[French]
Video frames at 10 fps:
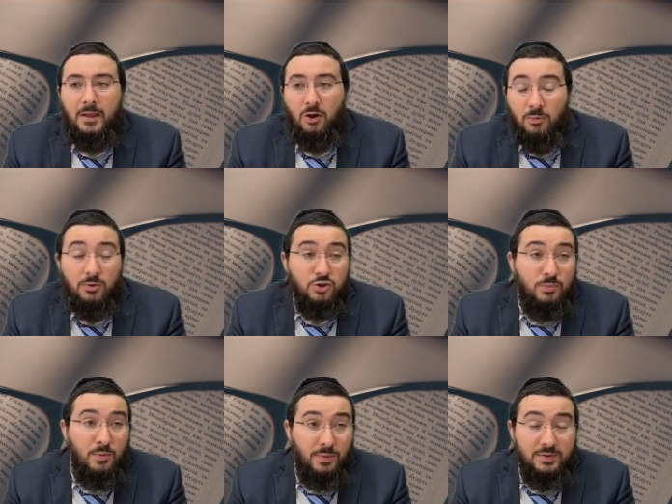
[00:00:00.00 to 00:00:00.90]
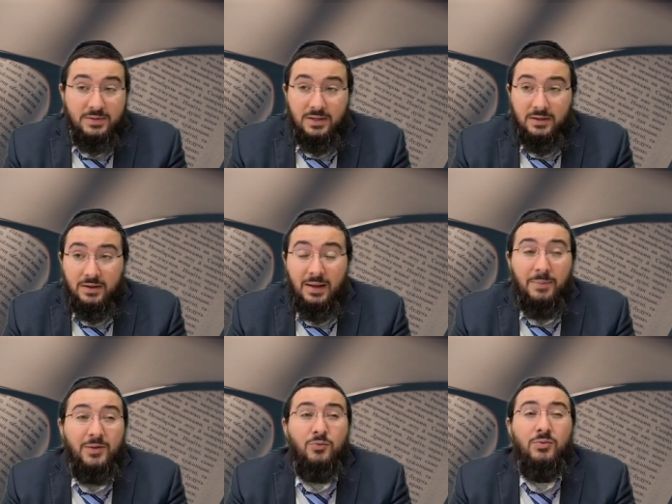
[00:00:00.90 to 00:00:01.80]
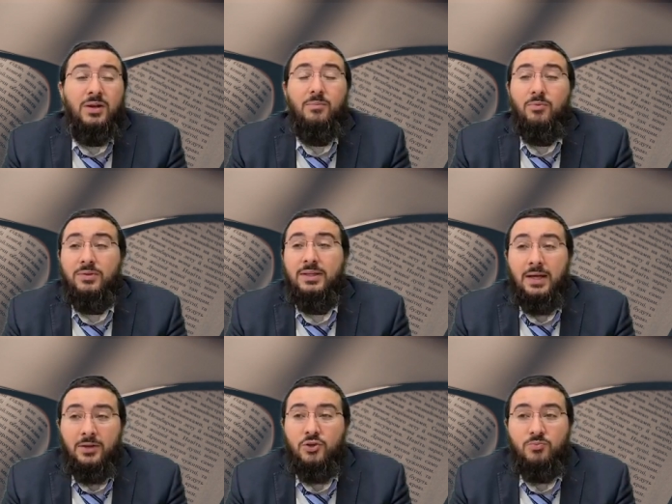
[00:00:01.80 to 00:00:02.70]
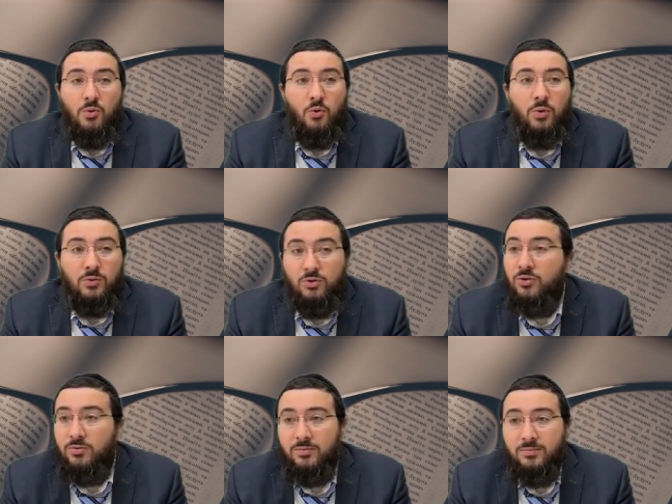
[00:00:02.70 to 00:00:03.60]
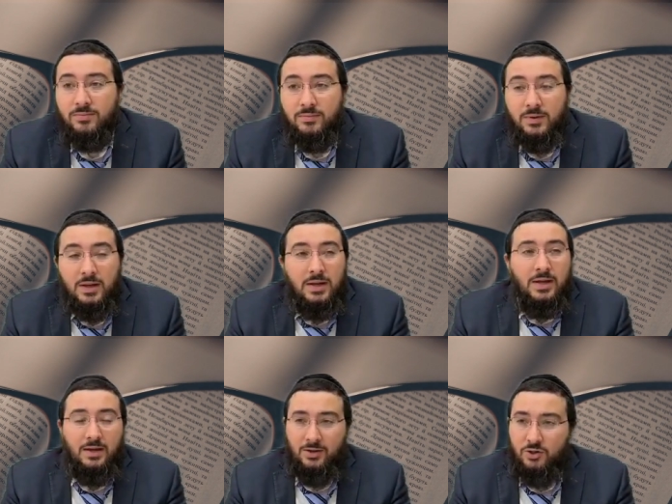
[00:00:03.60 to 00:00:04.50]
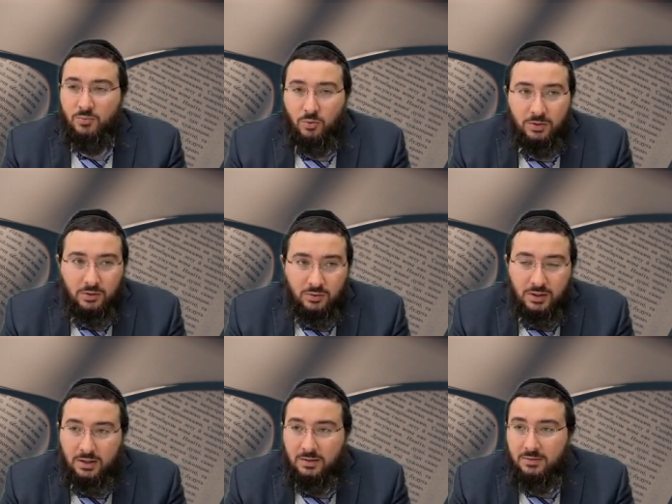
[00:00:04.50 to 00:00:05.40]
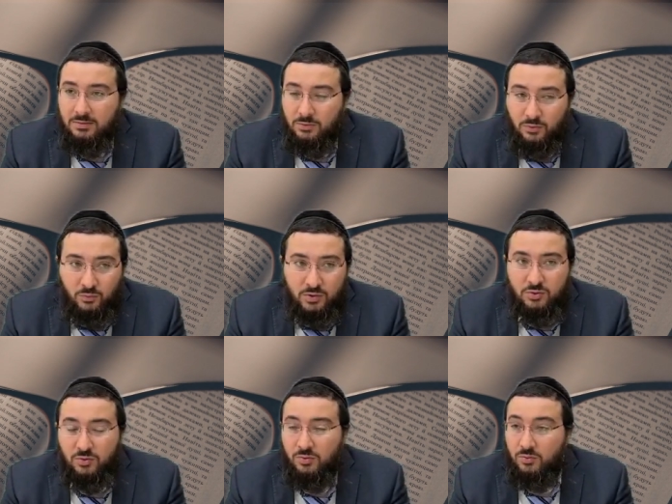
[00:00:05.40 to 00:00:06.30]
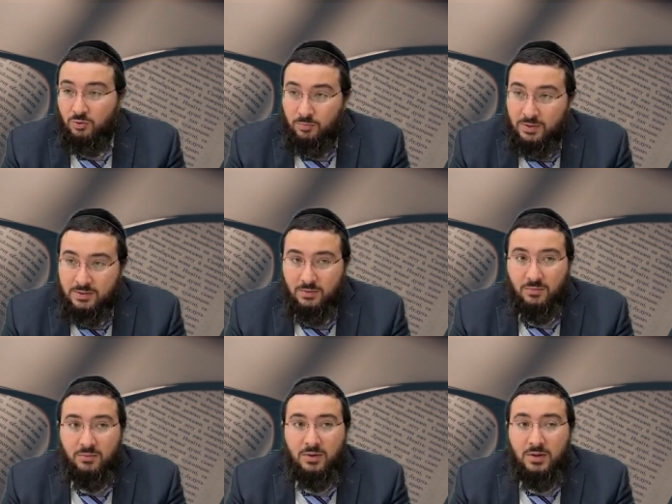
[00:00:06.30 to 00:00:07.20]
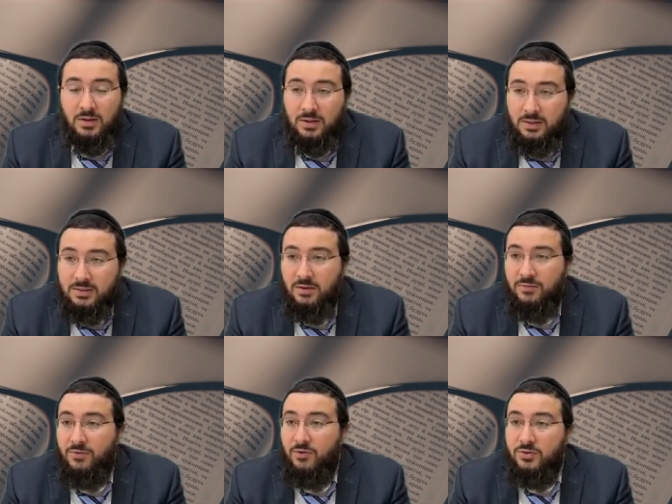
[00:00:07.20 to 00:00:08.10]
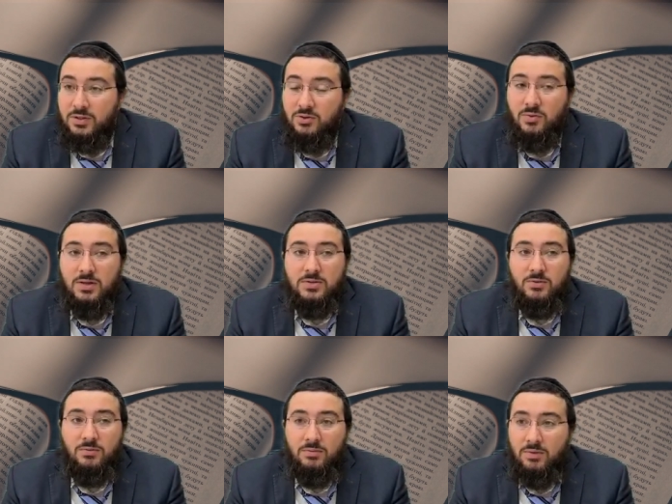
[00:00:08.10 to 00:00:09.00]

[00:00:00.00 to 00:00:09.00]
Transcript: comment tu peux penser qu'après toutes les bontés que Baruch te donne Akadosh Baruch te donné une voiture, une maison, des enfants, une situation,